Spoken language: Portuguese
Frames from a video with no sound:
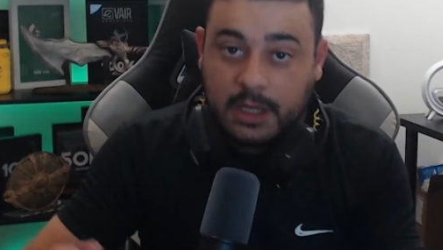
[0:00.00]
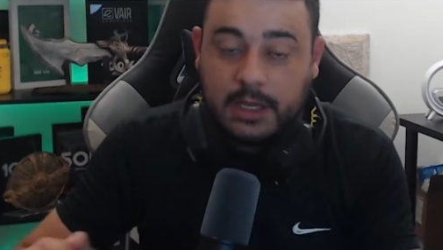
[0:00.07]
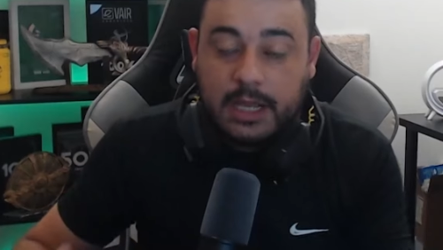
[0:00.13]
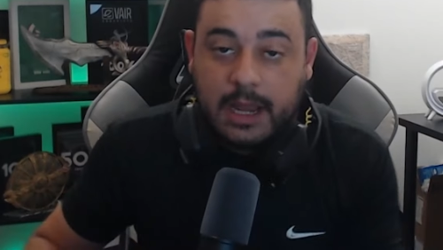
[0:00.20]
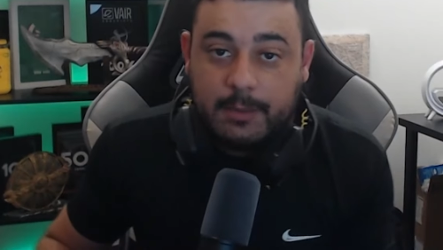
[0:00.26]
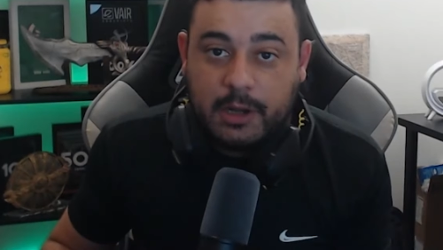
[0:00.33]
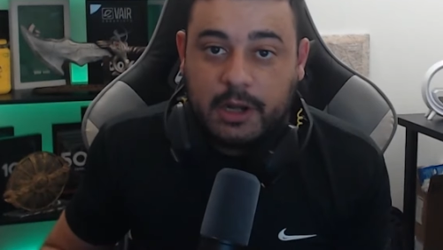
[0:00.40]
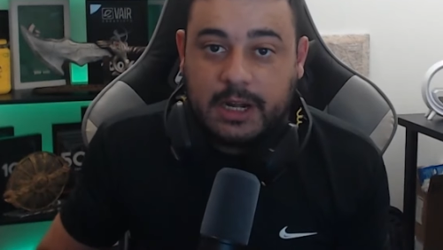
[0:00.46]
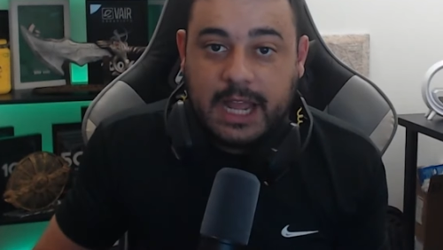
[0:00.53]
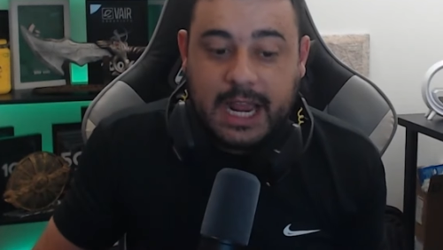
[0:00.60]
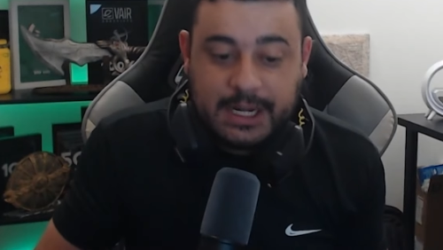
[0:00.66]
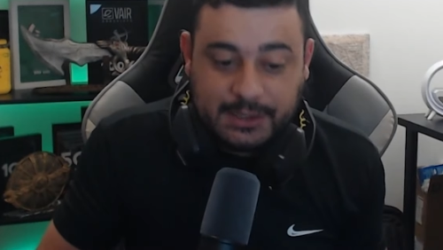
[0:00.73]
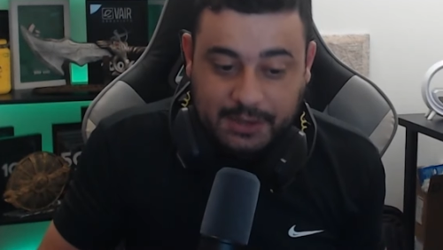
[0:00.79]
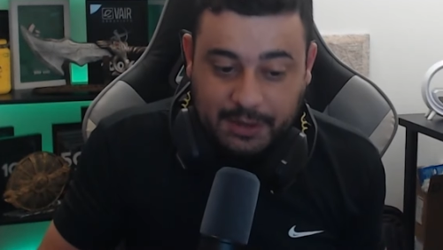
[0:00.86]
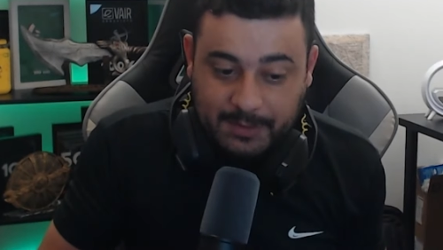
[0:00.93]
E aí,
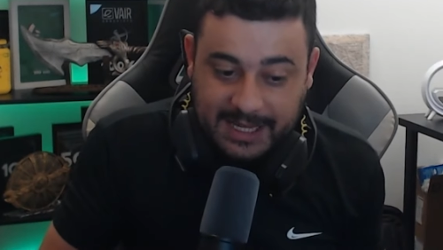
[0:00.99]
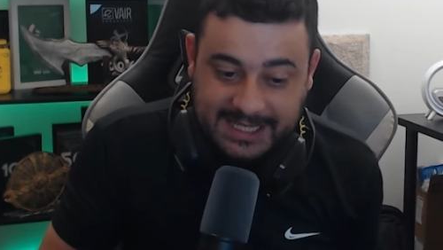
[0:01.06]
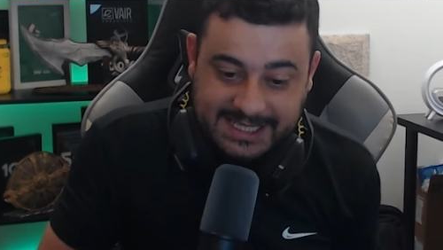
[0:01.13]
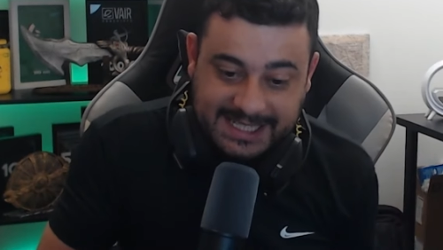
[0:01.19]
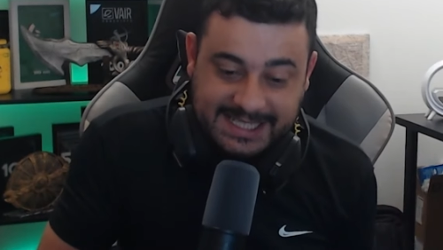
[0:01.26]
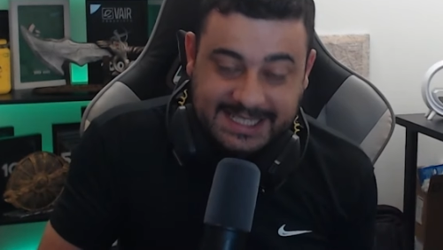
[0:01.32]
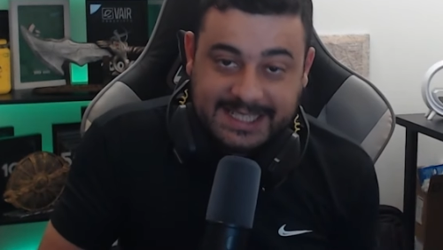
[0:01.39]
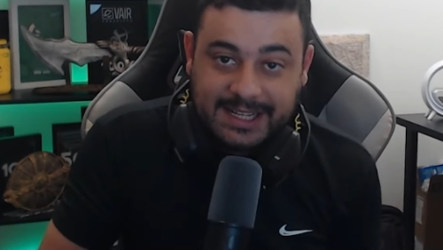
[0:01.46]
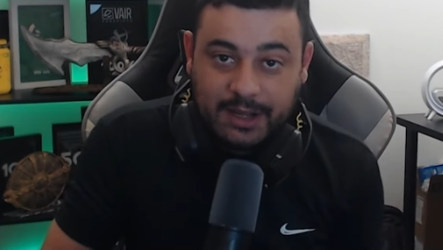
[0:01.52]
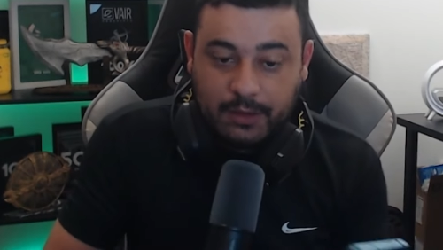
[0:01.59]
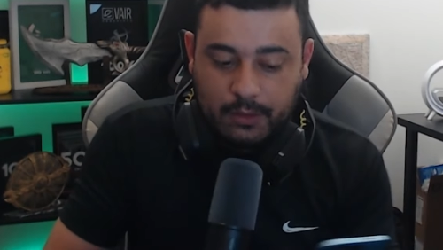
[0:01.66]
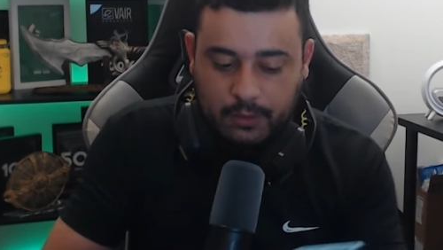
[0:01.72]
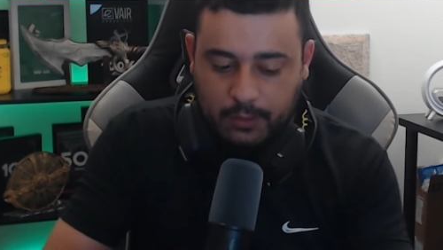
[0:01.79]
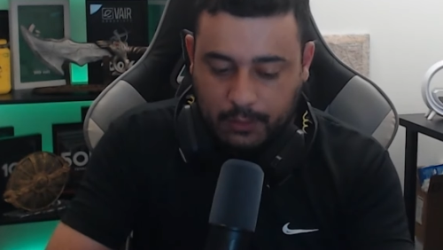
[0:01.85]
milionários, como é que vocês estão?